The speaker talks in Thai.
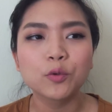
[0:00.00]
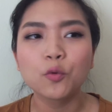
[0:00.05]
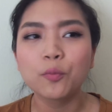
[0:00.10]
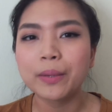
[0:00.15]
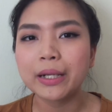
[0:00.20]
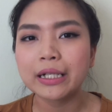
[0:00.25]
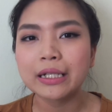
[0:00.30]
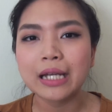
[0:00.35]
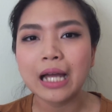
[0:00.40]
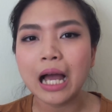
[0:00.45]
ดู
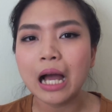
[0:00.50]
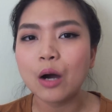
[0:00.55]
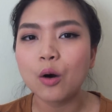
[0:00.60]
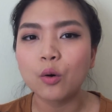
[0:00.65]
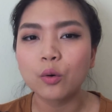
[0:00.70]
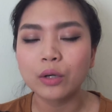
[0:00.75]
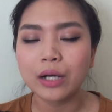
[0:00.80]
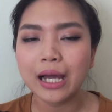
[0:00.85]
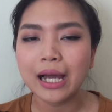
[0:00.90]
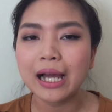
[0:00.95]
เป็นเงา
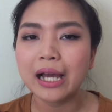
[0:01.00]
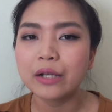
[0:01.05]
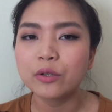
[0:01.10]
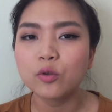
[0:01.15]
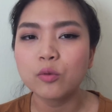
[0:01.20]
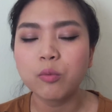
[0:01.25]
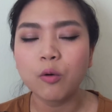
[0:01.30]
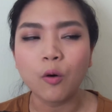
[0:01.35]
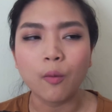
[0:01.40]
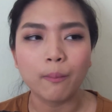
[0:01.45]
นะคะ
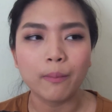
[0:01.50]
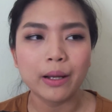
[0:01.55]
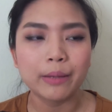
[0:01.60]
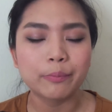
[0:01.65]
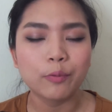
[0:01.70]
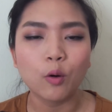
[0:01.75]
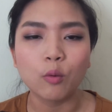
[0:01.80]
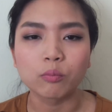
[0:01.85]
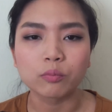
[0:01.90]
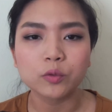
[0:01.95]
ดูผมแบบ
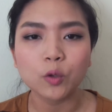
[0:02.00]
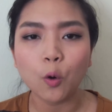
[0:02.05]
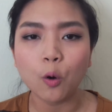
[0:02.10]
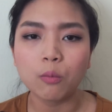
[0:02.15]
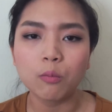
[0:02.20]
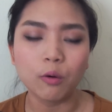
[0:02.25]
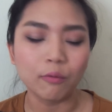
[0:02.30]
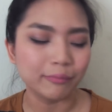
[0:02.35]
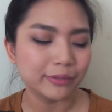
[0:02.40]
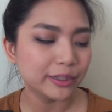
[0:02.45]
ผมตรง
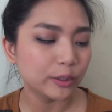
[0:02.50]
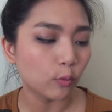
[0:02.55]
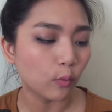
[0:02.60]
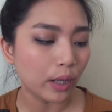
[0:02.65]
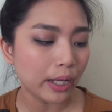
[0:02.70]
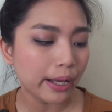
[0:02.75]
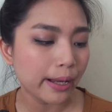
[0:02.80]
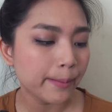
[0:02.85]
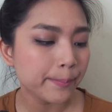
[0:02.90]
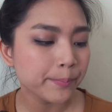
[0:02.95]
ผมสวย